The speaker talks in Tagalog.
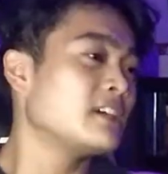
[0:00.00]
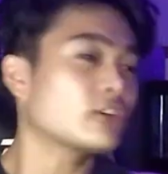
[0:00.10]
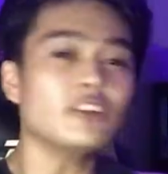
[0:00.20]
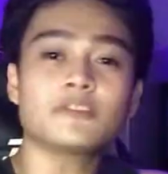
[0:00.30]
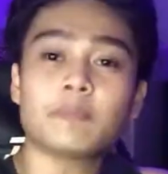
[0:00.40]

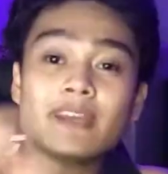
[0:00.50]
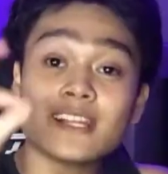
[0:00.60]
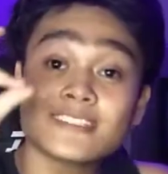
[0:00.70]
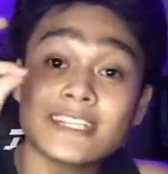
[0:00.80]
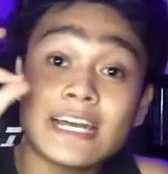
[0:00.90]

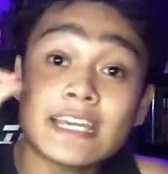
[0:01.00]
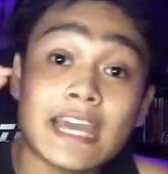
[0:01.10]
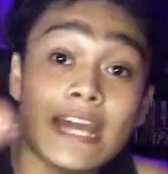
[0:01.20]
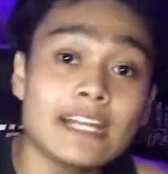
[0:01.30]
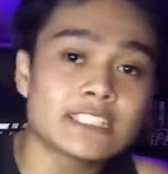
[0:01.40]
Conspiracy lang
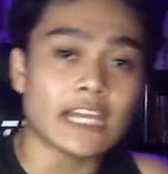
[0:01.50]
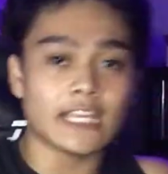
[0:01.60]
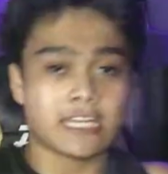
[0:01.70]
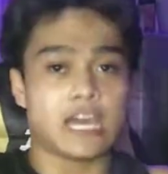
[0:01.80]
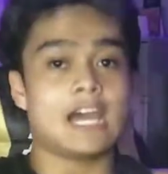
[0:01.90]
yan ng
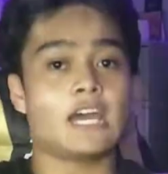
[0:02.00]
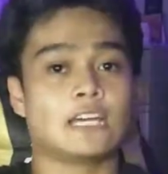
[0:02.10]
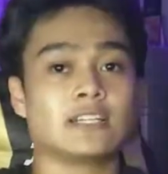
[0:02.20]
China.